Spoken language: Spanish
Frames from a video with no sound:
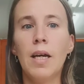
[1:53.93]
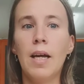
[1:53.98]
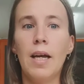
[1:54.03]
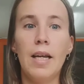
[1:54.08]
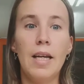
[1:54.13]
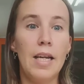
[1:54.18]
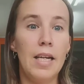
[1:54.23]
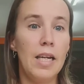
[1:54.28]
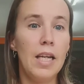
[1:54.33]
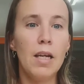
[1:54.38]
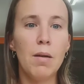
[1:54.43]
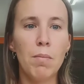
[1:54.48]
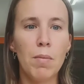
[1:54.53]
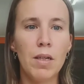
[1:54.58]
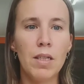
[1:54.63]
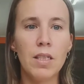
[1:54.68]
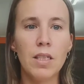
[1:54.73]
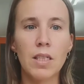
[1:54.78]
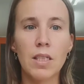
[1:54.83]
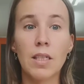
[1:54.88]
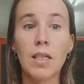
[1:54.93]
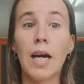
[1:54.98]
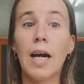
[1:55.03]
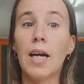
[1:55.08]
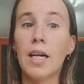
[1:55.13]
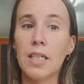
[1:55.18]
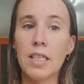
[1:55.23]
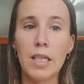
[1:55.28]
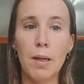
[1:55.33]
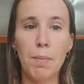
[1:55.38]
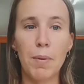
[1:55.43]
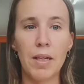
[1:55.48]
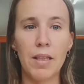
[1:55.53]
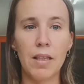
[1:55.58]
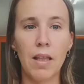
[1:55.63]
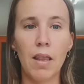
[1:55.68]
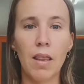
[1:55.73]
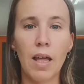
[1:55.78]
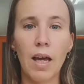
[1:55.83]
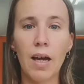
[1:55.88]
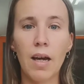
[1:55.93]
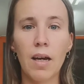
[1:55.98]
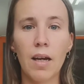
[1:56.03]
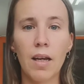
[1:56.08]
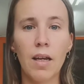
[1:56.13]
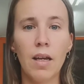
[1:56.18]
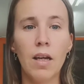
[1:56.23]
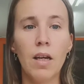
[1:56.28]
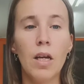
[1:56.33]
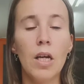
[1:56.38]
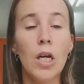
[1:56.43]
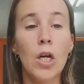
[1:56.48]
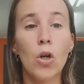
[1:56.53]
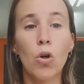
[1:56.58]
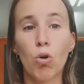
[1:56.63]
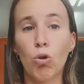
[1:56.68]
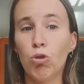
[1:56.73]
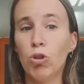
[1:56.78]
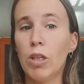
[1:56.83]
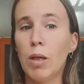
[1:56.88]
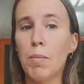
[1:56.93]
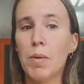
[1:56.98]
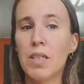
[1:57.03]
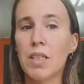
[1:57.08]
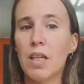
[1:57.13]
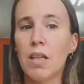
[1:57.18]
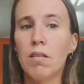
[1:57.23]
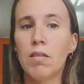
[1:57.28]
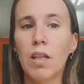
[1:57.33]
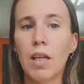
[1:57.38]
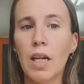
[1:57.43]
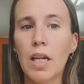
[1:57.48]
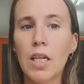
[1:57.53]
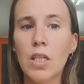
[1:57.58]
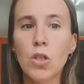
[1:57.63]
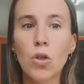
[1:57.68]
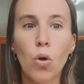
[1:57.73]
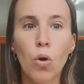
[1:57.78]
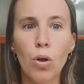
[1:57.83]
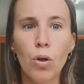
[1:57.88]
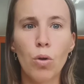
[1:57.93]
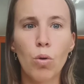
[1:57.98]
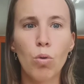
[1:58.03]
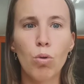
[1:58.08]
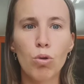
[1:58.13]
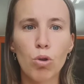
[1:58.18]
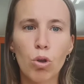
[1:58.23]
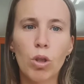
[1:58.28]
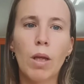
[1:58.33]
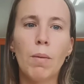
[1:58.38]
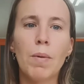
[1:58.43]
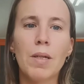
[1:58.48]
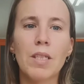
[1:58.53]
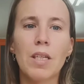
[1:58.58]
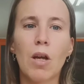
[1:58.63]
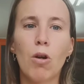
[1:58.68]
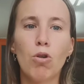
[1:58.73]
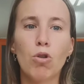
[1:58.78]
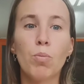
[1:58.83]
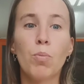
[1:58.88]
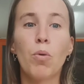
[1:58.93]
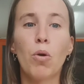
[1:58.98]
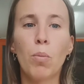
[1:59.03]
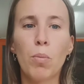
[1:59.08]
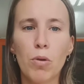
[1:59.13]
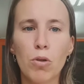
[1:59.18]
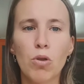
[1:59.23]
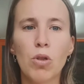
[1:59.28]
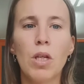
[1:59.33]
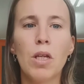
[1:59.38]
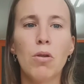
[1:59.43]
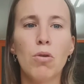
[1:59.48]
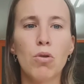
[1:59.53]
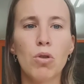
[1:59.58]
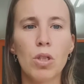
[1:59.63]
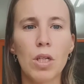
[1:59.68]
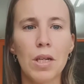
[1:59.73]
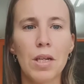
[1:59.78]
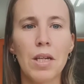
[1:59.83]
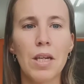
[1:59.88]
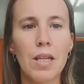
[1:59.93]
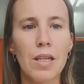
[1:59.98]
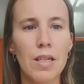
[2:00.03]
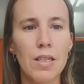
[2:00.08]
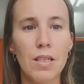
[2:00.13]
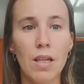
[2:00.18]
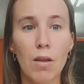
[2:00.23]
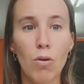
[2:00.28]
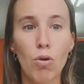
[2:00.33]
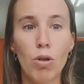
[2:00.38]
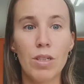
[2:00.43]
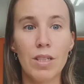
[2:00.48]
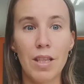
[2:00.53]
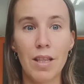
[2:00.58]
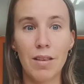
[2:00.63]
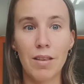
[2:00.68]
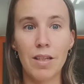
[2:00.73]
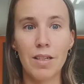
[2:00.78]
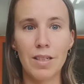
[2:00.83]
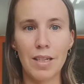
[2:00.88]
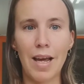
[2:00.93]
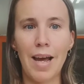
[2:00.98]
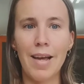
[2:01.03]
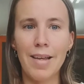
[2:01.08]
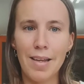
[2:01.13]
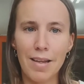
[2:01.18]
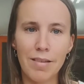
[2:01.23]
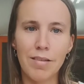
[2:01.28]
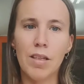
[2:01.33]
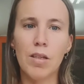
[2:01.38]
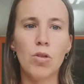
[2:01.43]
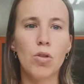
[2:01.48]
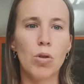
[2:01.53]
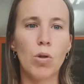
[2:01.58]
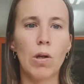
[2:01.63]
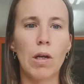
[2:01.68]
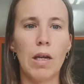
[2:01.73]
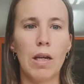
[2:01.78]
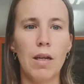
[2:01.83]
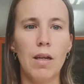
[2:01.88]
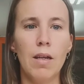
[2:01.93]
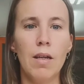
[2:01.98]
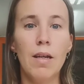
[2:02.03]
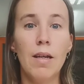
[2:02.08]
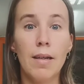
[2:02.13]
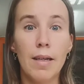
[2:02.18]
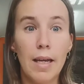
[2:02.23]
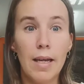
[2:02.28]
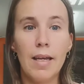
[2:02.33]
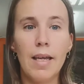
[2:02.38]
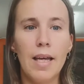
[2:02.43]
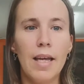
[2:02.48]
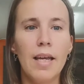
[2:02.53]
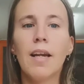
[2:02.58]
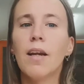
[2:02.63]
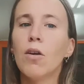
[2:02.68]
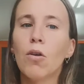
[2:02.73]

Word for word: enigmas, cajas de aprendizaje con temas de interés o incluso temas que los propios niños y niñas y adolescentes hayan dicho que, quieren